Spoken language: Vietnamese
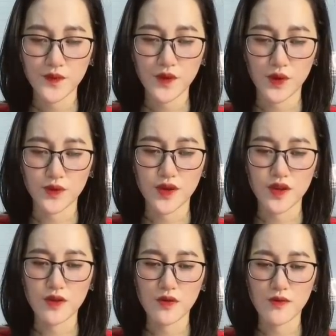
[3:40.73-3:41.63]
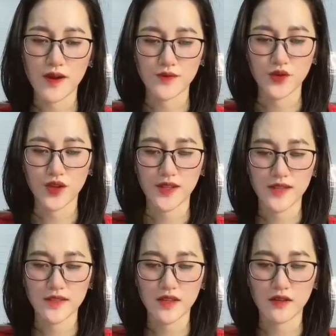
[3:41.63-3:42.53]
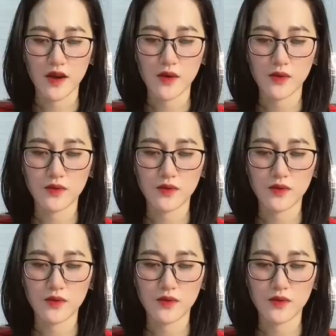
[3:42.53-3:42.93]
Thiếu tình yêu không làm cho người ta chết được đâu